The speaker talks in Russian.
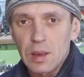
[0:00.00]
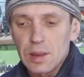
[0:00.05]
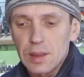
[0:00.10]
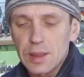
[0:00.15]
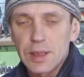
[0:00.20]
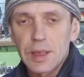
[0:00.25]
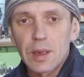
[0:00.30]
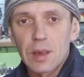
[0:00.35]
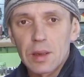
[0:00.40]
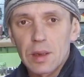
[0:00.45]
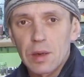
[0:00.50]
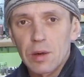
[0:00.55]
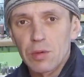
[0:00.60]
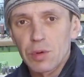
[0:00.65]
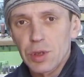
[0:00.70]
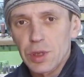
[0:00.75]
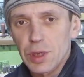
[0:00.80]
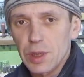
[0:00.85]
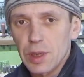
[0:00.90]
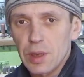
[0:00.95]
Сделал я
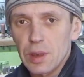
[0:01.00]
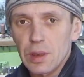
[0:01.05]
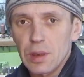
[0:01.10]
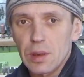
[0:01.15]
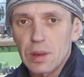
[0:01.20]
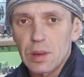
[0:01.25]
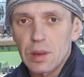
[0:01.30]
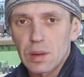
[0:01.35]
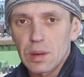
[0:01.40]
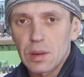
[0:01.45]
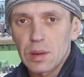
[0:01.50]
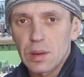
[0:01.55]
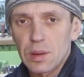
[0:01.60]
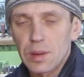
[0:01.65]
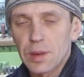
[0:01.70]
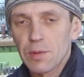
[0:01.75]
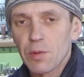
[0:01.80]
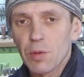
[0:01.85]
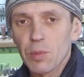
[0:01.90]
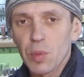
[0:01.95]
уже
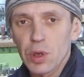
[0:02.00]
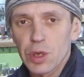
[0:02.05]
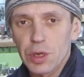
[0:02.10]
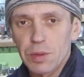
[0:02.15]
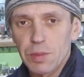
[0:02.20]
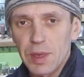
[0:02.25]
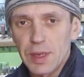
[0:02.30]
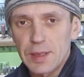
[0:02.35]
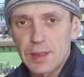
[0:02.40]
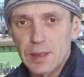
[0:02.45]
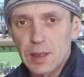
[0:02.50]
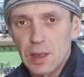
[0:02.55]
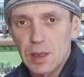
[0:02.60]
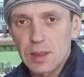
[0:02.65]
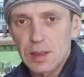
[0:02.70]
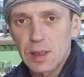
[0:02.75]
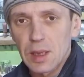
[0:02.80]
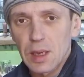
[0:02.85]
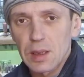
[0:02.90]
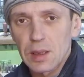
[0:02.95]
его больше месяца
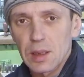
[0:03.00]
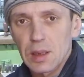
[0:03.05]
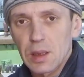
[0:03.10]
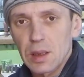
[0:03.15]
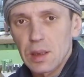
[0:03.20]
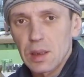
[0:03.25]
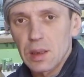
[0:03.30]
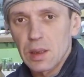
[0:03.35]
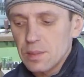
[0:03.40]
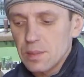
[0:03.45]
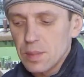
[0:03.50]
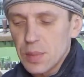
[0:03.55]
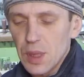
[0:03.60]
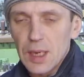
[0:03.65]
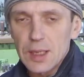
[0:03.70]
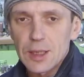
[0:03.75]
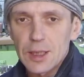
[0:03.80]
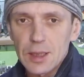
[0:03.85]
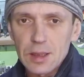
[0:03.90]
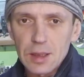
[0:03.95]
назад.
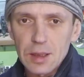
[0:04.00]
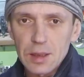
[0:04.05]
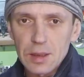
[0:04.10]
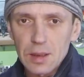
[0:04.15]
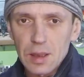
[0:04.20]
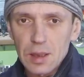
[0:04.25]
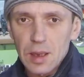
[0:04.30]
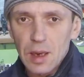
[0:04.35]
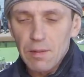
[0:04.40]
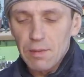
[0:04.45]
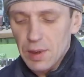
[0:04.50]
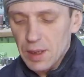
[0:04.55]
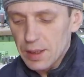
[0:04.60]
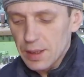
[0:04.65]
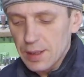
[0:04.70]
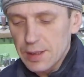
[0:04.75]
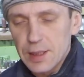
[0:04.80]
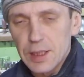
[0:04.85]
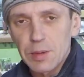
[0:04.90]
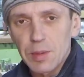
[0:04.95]
Процесс
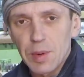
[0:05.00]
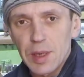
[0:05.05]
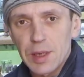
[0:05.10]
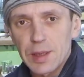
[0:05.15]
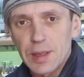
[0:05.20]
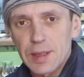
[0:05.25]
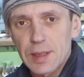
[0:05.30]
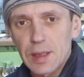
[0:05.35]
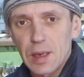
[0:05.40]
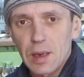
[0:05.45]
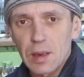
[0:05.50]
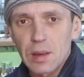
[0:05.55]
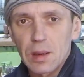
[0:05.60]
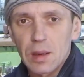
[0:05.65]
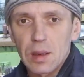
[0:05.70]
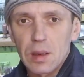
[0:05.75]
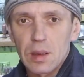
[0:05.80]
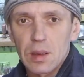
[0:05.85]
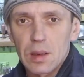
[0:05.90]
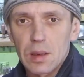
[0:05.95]
изготовления снимать не стал.
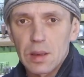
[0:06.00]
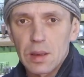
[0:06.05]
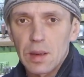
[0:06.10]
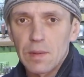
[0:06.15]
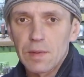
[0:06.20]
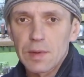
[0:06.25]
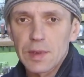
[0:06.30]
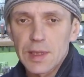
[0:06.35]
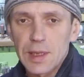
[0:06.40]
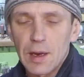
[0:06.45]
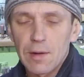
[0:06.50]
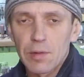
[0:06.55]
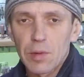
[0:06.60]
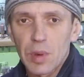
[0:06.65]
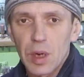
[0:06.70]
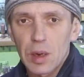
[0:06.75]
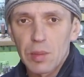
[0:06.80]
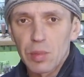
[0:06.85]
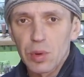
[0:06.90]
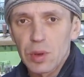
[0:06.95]
Там в
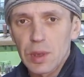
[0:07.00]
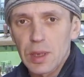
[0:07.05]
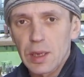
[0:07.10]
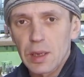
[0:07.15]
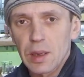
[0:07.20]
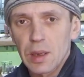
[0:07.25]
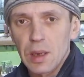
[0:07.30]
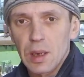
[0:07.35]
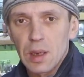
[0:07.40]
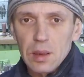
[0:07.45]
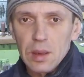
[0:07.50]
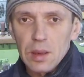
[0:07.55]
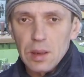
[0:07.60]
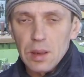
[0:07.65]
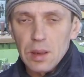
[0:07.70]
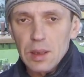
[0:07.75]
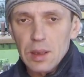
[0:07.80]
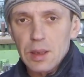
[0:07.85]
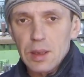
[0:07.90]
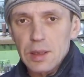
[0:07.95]
основном работа
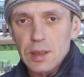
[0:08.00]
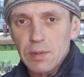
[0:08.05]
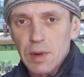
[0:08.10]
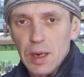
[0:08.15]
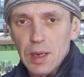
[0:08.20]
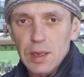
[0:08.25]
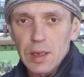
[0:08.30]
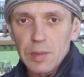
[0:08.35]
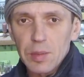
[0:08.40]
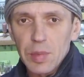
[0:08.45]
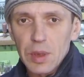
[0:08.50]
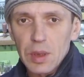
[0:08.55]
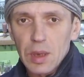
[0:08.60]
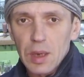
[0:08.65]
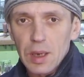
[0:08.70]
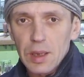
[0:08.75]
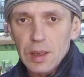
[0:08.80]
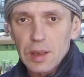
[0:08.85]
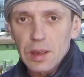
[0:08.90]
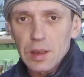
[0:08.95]
электросварки,
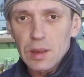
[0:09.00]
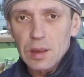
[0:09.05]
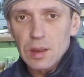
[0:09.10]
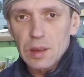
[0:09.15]
болгарки.